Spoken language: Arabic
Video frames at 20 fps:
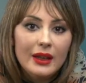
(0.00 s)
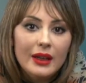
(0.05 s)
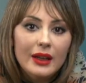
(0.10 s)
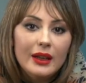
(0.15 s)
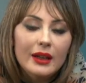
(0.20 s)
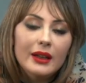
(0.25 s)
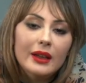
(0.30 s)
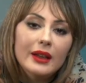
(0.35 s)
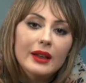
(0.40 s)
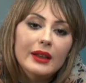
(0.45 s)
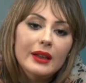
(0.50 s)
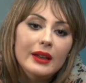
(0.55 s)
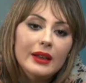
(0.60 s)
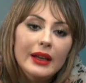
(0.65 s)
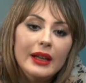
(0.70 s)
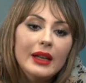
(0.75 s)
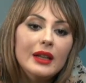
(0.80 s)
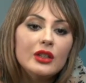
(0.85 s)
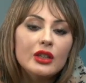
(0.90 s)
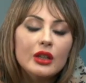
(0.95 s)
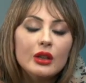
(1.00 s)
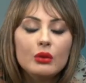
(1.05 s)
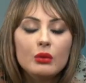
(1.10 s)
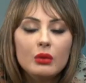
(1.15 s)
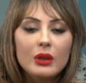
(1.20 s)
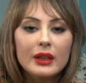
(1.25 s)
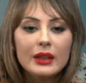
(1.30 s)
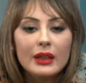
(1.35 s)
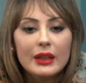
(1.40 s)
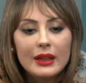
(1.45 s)
آه علاش
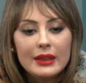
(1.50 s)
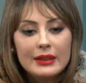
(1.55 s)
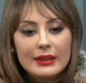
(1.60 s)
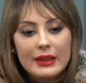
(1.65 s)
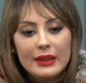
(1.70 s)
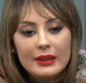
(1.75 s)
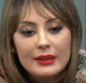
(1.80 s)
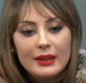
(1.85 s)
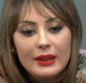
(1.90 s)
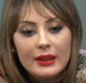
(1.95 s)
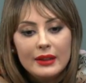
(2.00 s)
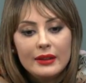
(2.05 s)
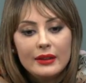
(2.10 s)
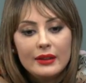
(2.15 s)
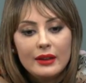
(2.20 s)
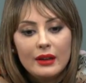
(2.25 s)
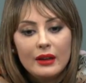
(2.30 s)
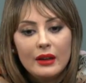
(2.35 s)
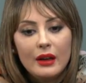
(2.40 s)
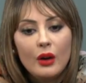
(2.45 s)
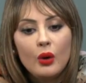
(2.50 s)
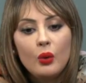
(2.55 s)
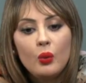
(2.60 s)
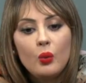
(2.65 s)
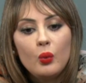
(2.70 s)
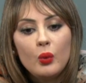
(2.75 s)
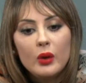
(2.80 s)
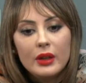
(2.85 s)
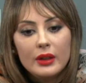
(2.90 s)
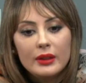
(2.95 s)
كنقول هذه القضيه هذه لان
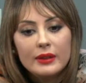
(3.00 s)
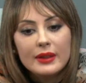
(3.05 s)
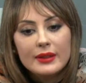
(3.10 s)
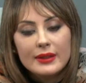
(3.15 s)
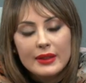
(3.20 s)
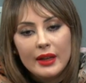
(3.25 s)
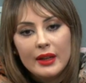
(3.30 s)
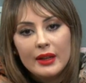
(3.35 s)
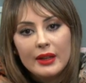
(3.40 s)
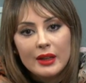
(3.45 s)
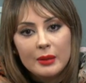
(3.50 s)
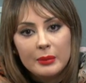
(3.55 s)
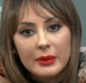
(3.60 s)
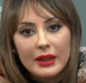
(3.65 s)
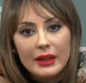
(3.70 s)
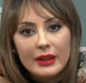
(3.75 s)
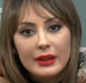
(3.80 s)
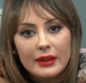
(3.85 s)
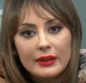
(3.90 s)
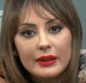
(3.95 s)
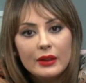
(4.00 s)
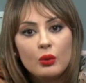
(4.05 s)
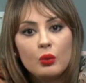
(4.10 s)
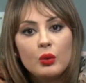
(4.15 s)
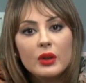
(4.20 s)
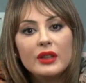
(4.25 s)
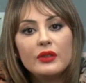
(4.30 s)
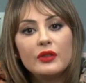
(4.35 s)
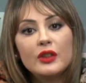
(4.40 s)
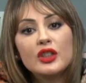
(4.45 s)
اول نصيحه اللي كيمكن لي نعطيك
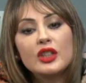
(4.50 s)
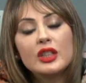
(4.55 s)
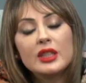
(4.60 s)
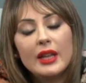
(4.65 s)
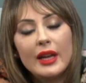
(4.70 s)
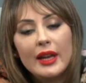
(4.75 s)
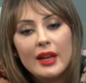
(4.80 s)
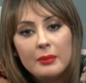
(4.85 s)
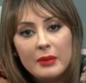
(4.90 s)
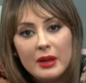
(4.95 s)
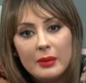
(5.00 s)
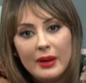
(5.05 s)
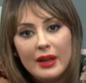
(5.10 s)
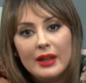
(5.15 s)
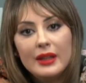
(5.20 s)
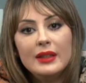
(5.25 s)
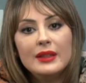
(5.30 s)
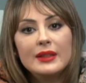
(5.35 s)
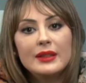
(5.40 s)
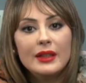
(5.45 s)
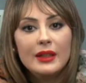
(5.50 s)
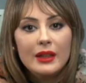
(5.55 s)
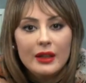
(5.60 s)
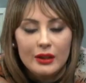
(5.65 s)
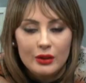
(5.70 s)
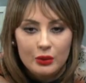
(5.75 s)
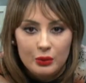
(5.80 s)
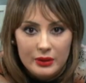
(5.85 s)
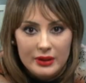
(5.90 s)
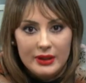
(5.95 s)
هو كيفاش تتعامل مع الانسان اللي
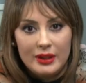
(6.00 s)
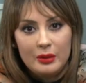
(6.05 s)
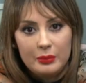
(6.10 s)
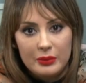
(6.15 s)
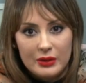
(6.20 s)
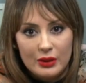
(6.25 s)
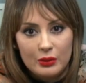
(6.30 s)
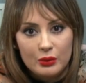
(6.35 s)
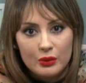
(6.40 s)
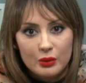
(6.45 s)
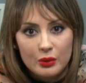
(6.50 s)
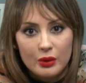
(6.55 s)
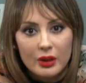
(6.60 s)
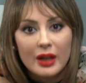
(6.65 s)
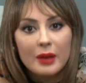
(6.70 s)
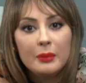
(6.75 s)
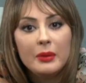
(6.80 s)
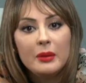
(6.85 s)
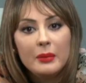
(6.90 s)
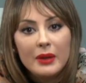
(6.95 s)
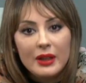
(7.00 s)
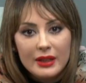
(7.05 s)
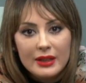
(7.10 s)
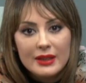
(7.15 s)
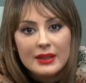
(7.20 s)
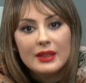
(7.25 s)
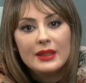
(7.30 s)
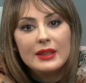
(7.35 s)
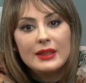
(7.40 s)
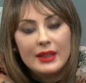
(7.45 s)
عنده اضطراب التوتر قبل ما
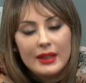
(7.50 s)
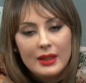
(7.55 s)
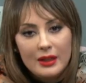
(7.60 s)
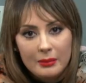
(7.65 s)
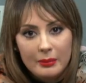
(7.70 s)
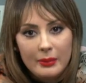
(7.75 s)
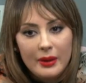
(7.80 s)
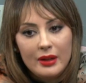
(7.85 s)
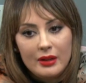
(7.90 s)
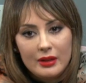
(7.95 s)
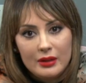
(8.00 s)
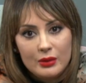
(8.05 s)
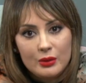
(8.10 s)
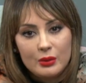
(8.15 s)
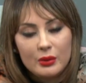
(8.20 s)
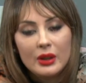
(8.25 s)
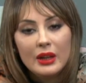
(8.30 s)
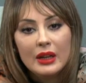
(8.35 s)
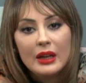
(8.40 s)
الانسان يتعلم مع راسو